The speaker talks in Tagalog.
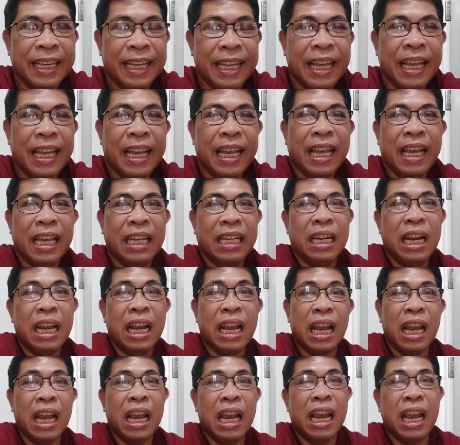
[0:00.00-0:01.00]
ni
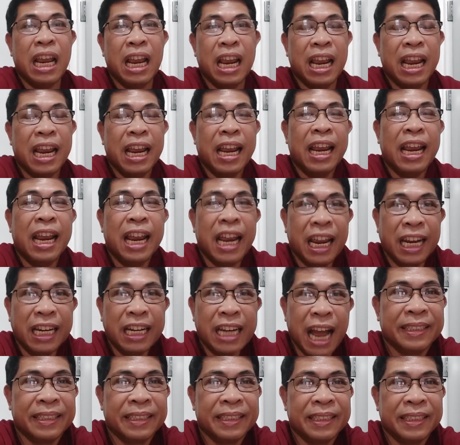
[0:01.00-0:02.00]

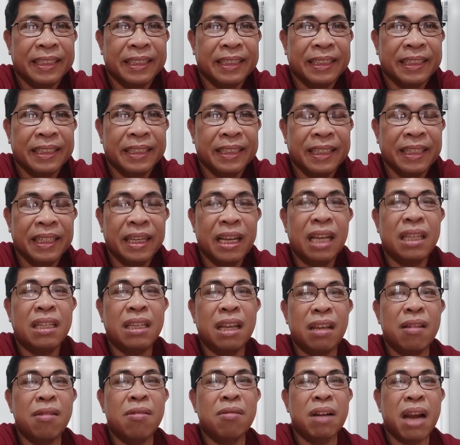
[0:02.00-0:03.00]
Inday kasi yung
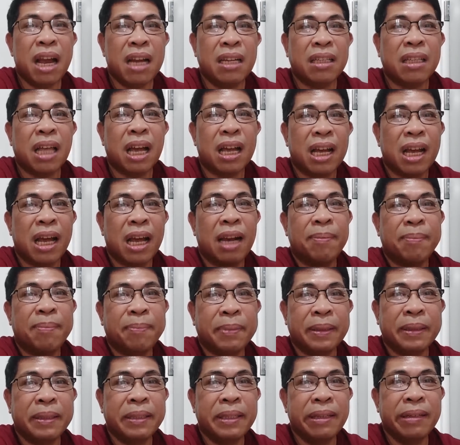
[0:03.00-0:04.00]
nagtanggal po
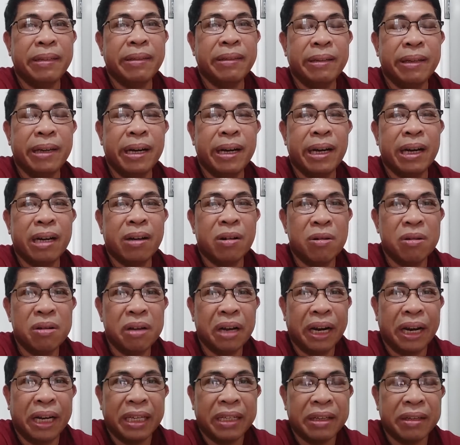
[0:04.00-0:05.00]
yung uh,
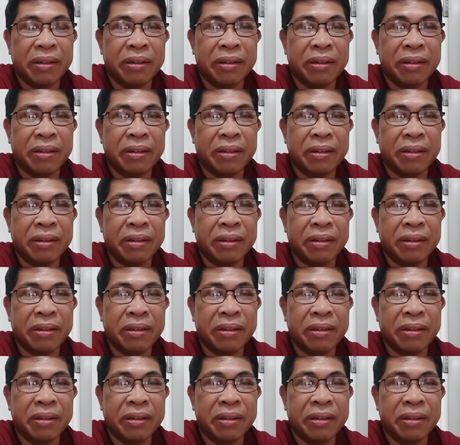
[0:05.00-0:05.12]
kongreso